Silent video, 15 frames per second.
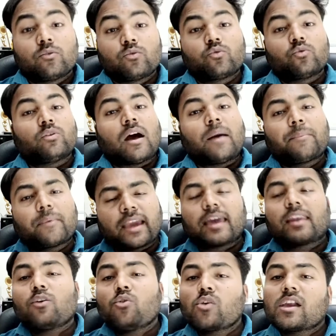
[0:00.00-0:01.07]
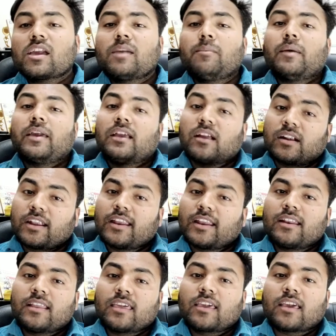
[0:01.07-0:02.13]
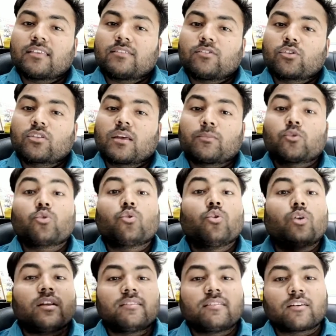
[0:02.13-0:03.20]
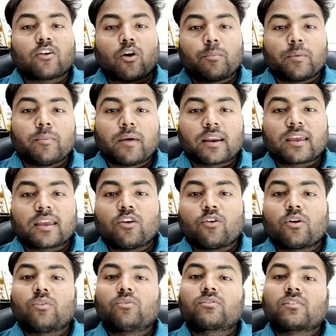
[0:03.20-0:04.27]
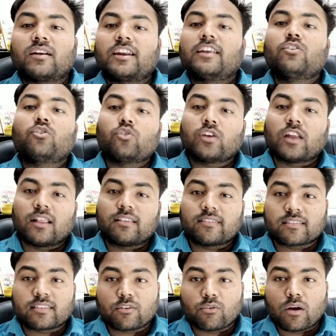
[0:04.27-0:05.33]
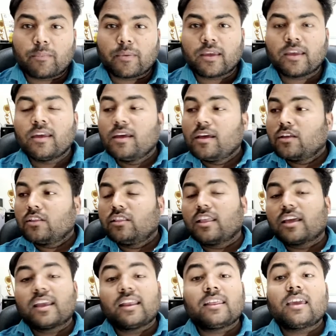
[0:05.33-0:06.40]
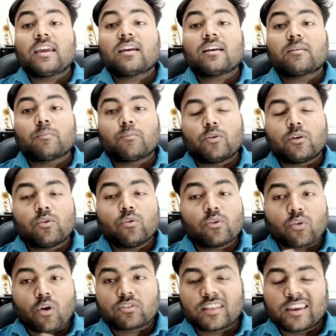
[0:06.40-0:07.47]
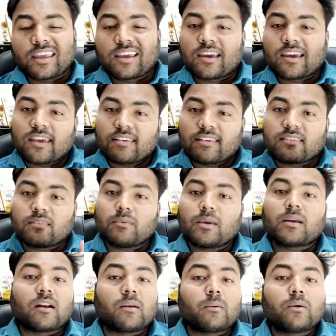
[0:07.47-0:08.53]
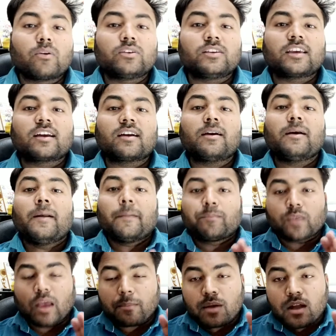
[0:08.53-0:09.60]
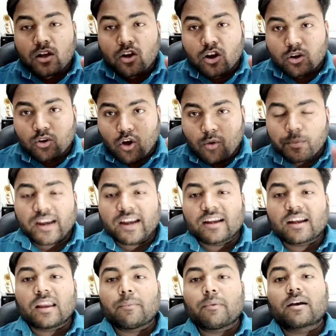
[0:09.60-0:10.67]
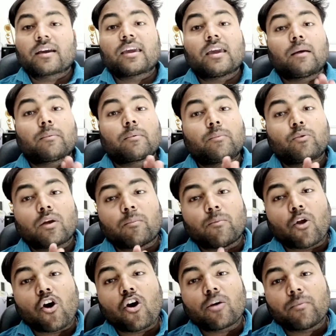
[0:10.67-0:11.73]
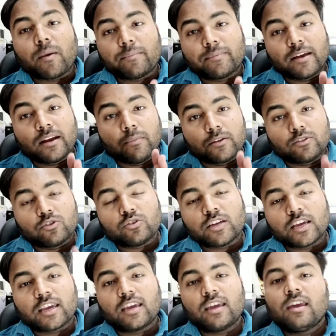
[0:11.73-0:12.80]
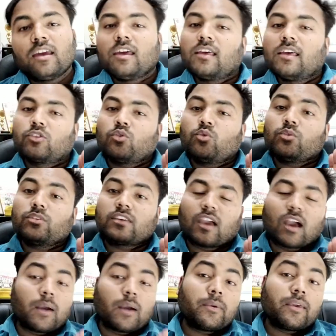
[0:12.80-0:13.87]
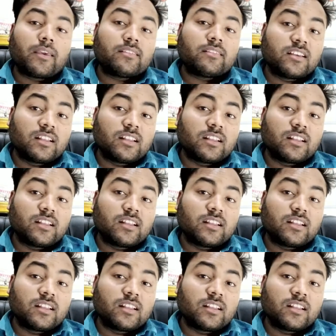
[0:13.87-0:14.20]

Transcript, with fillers: सो आप कह रहे होगे कि भाई कंटेंट की क्या ज़रूरत हम तो गूगल से कॉपी मार के और उस कंटेंट को डाल सकते हैं वहाँ पर लेकिन ये बिल्कुल रॉन्ग तरीका है इसमें गड़बड़ हो जाएगा आपका कॉपी क्लेम आके आपका पूरा ब्लॉग वेबसाइट बंद हो जाएगी तो यहाँ पे ऐसी